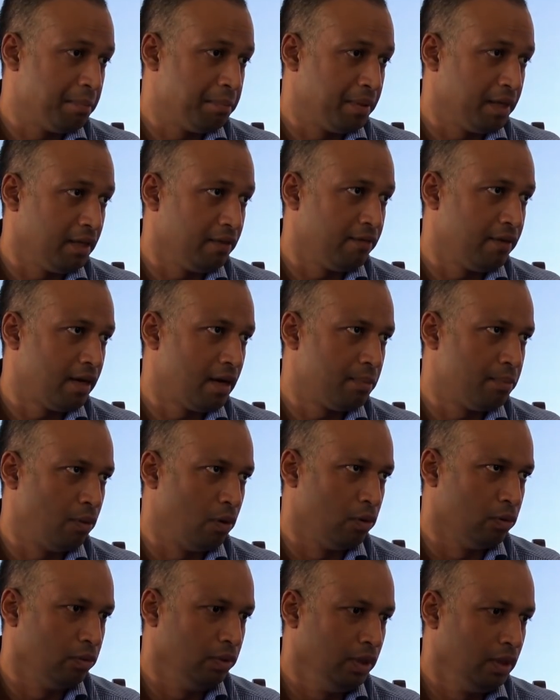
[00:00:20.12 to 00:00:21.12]
privés à
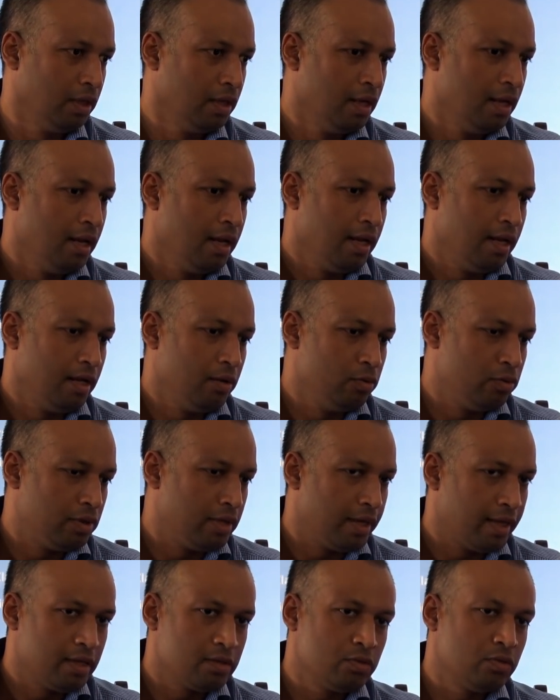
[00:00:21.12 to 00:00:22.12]
Port-Louis et nos
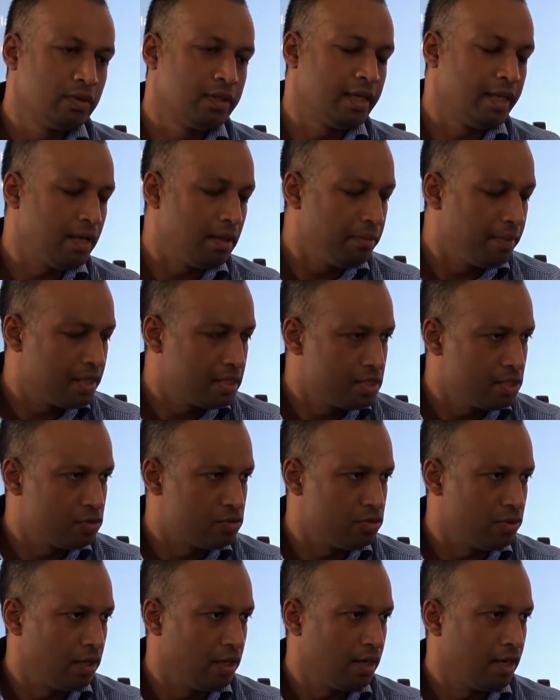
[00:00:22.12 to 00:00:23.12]
terrains sont très bien
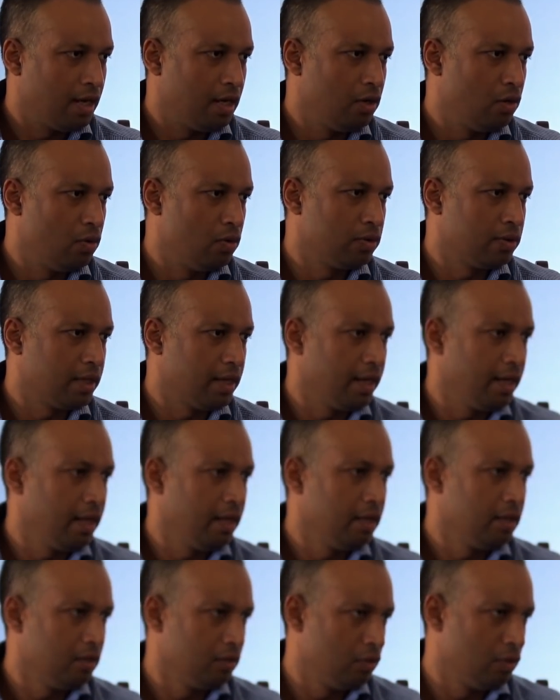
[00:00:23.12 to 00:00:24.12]
situés à
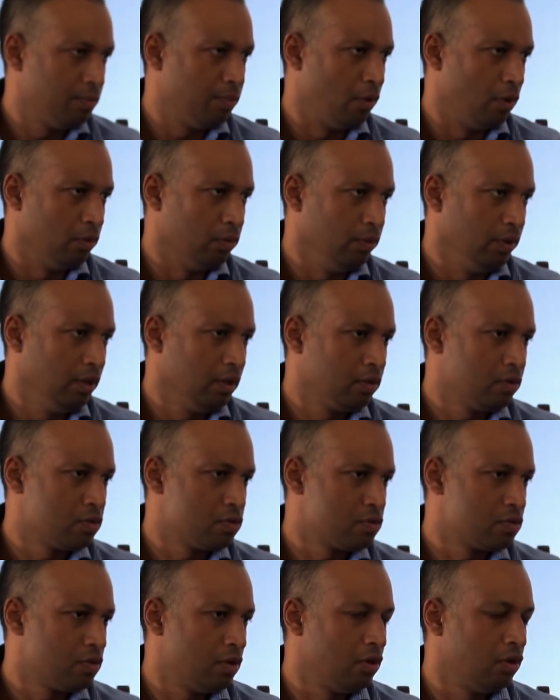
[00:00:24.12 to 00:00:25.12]
l'entrée de Port-Louis, que
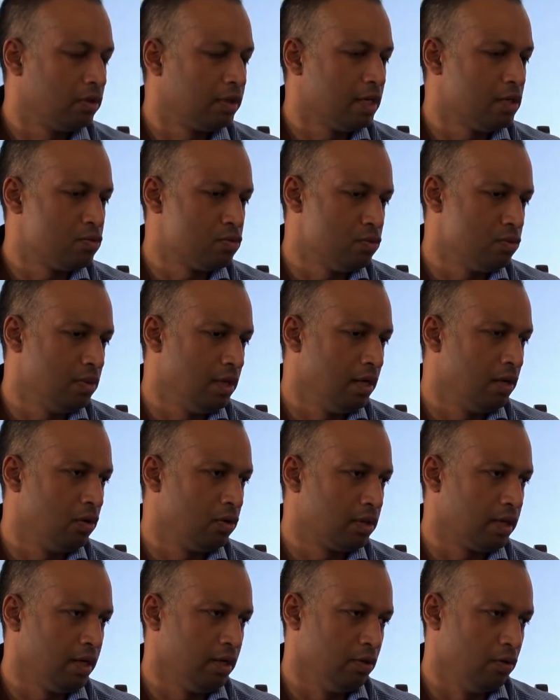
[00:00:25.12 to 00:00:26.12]
ce soit l'entrée sud et
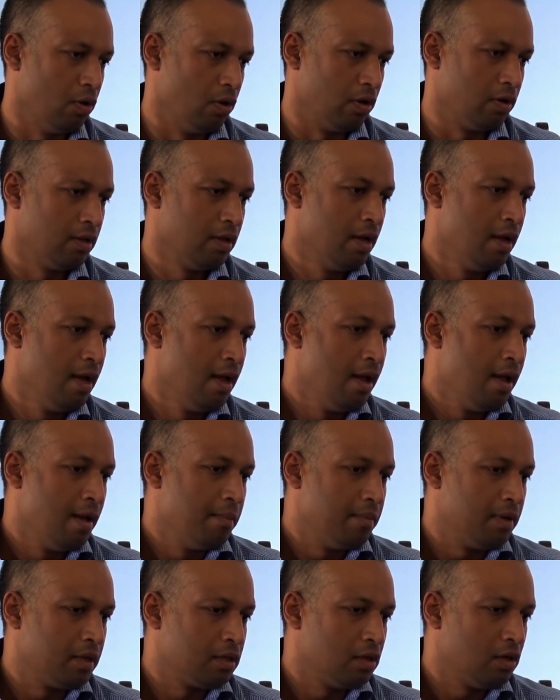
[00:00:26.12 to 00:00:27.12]
l'entrée nord.
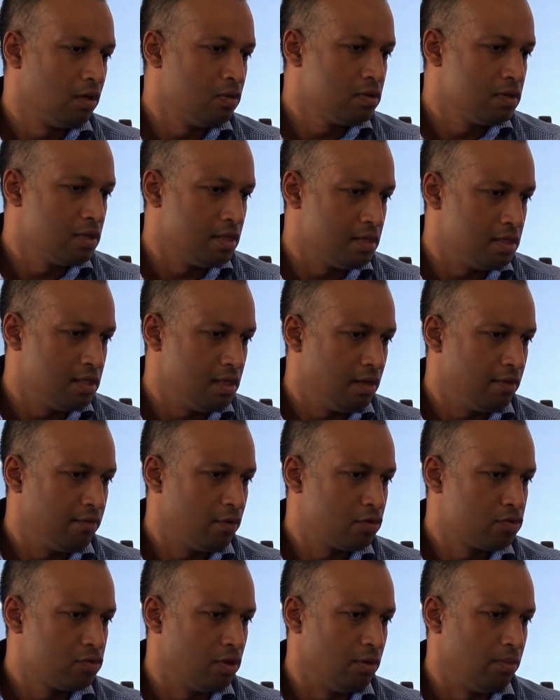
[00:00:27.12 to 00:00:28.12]
Maintenant, on s'est dit
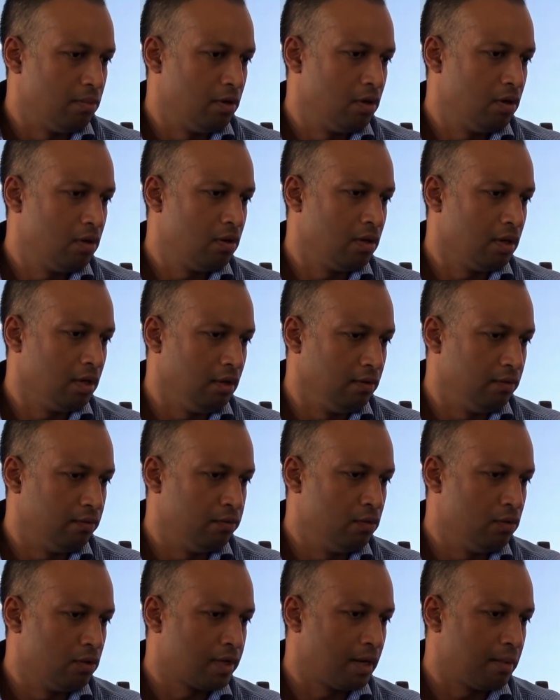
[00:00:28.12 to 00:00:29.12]
éventuellement, il
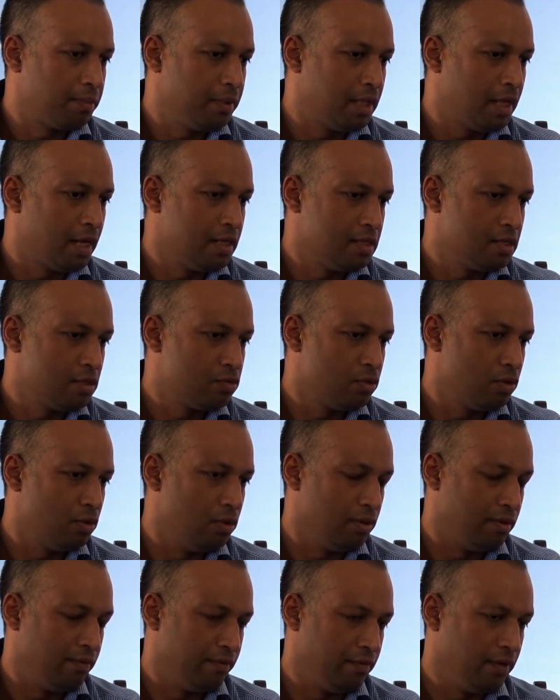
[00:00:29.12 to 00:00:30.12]
faut capitaliser sur
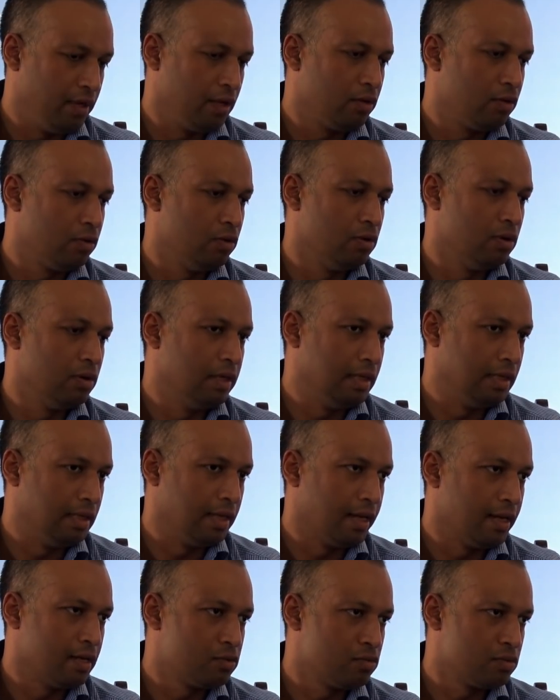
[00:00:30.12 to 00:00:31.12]
le fait que les
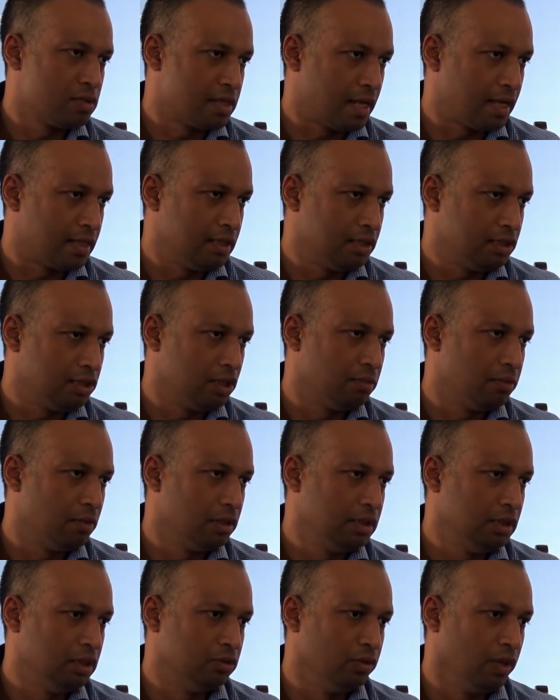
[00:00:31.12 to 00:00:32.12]
terrains sont stratégiquement
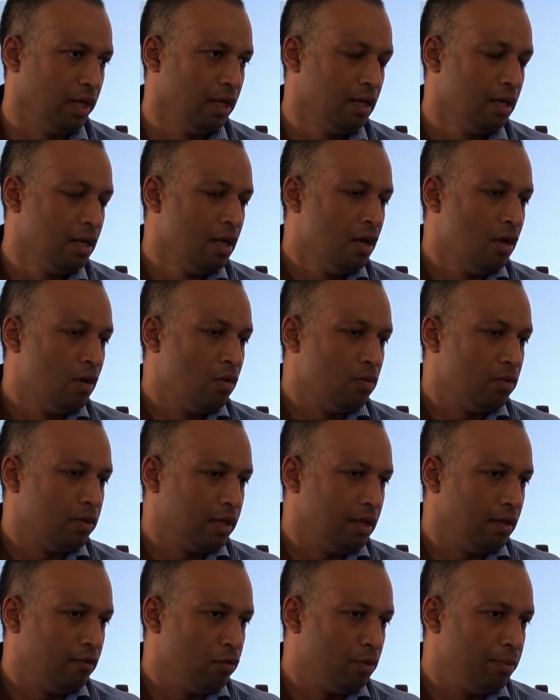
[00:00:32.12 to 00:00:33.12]
situés. On a
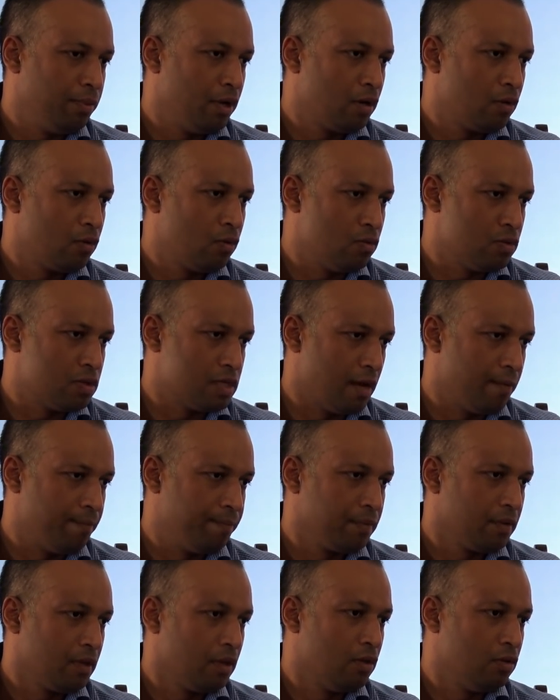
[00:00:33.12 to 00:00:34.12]
développé un
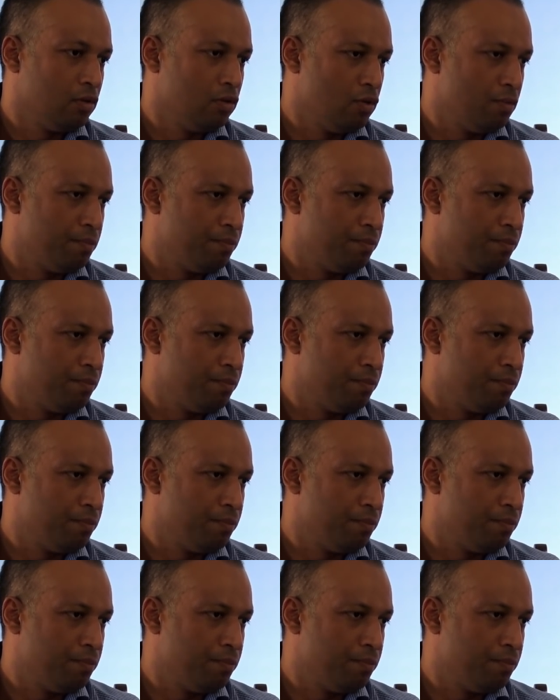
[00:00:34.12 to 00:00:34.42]
concept de